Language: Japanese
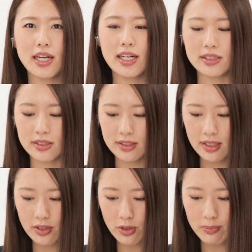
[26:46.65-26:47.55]
日
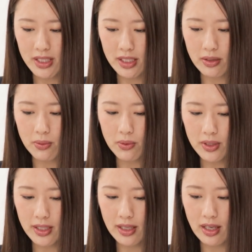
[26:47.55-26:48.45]
水曜日に
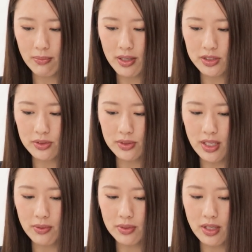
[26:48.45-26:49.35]
大井競馬場
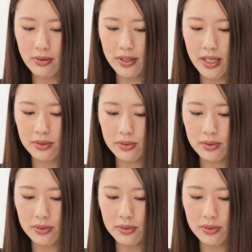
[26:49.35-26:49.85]
で行われる